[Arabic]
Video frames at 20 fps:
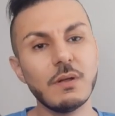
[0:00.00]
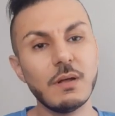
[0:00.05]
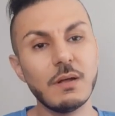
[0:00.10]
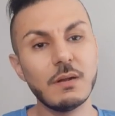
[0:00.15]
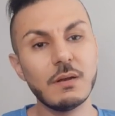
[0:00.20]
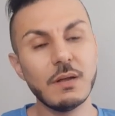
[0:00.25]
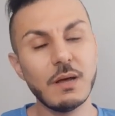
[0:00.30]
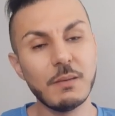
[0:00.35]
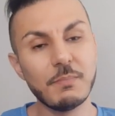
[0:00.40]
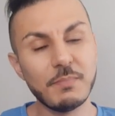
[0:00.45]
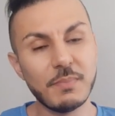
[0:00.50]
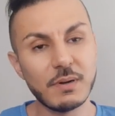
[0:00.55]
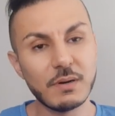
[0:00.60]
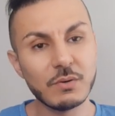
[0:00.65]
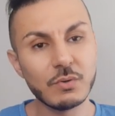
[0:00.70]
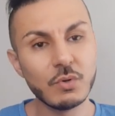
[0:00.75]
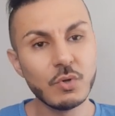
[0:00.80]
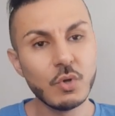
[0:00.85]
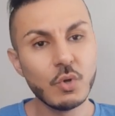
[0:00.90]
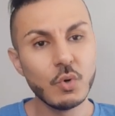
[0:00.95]

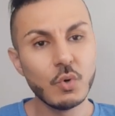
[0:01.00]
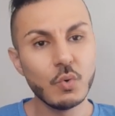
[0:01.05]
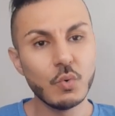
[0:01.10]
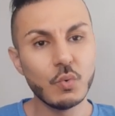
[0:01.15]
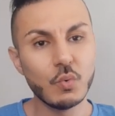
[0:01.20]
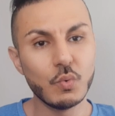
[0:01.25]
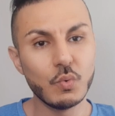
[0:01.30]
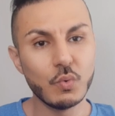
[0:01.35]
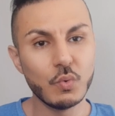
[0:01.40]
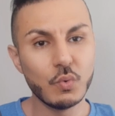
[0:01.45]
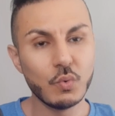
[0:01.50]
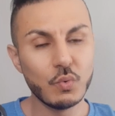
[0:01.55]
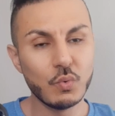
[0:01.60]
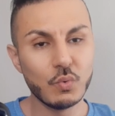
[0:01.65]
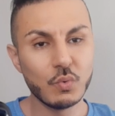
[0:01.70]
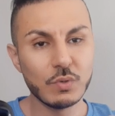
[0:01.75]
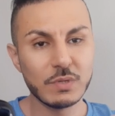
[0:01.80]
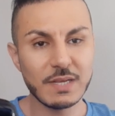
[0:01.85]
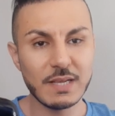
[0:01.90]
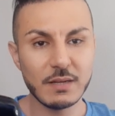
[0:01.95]
العنبر
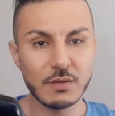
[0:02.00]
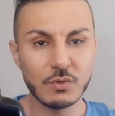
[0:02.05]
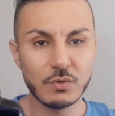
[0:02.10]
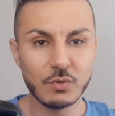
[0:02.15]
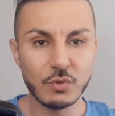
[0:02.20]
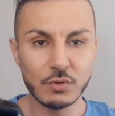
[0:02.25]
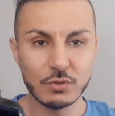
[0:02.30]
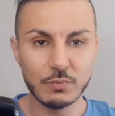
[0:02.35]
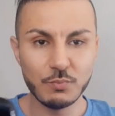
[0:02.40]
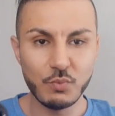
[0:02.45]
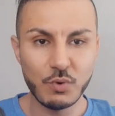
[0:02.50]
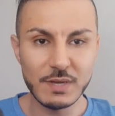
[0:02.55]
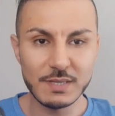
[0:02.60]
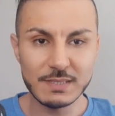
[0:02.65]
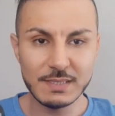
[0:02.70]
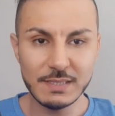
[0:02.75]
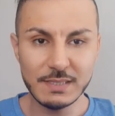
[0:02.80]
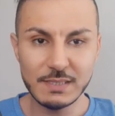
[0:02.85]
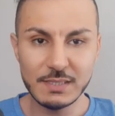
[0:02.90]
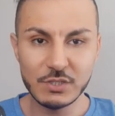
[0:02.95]
وكلكو نوت
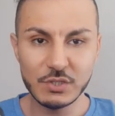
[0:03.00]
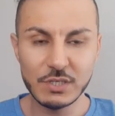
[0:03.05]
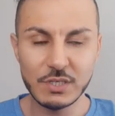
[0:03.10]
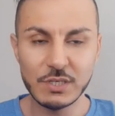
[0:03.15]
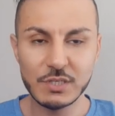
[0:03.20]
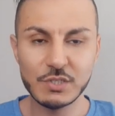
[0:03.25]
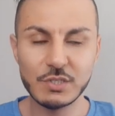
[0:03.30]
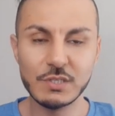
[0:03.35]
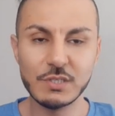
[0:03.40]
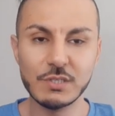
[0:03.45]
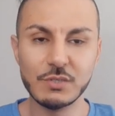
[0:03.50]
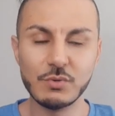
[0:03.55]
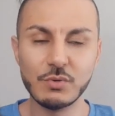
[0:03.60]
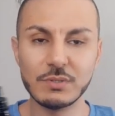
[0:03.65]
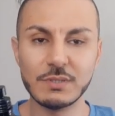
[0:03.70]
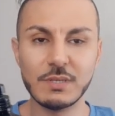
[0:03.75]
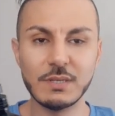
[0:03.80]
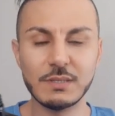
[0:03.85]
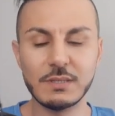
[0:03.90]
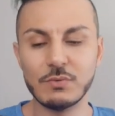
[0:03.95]
بوازي يعني شي شي
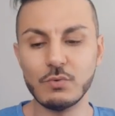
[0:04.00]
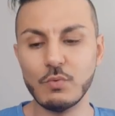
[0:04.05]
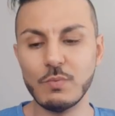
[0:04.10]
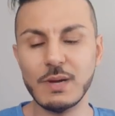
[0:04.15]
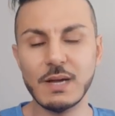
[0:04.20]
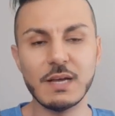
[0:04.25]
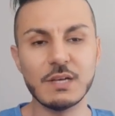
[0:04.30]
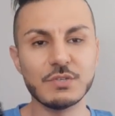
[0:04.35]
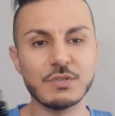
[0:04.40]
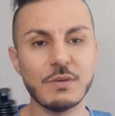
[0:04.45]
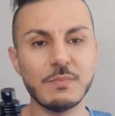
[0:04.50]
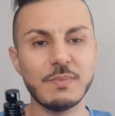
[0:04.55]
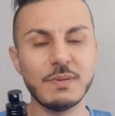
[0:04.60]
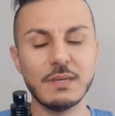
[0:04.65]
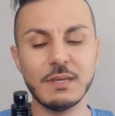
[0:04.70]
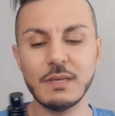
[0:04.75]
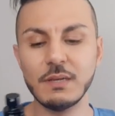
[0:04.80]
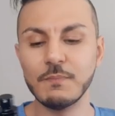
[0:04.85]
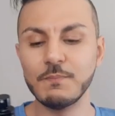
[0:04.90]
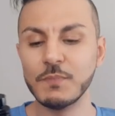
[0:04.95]
نوت هما
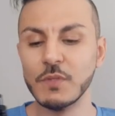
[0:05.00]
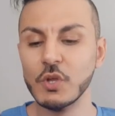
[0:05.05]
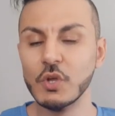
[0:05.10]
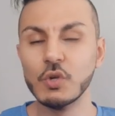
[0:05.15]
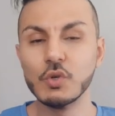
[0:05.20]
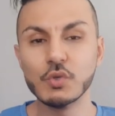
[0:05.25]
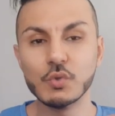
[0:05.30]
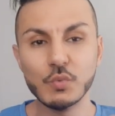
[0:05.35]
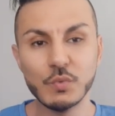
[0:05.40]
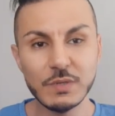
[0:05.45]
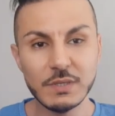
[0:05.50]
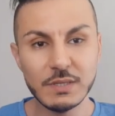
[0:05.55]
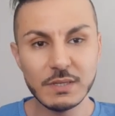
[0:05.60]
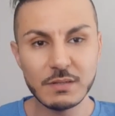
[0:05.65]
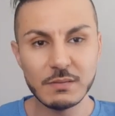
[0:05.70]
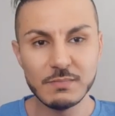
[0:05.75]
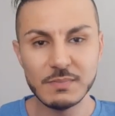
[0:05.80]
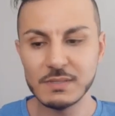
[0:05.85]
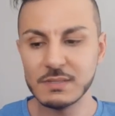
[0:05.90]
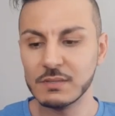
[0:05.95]
خشبيين شويه
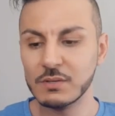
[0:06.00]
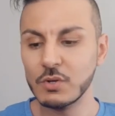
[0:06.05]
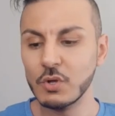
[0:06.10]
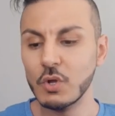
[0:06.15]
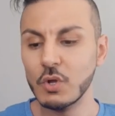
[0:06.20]
المسك